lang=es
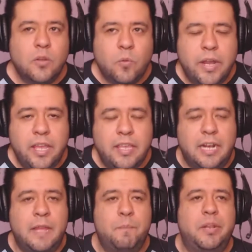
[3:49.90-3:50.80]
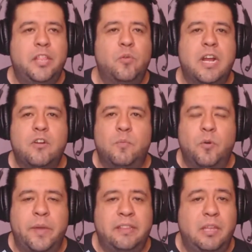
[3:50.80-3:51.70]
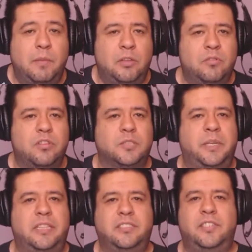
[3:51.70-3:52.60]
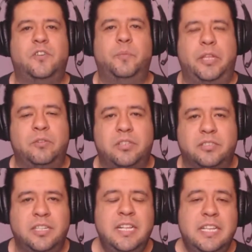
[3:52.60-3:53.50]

Güey, y el gameplay dura como 20 minutos, 25 minutos.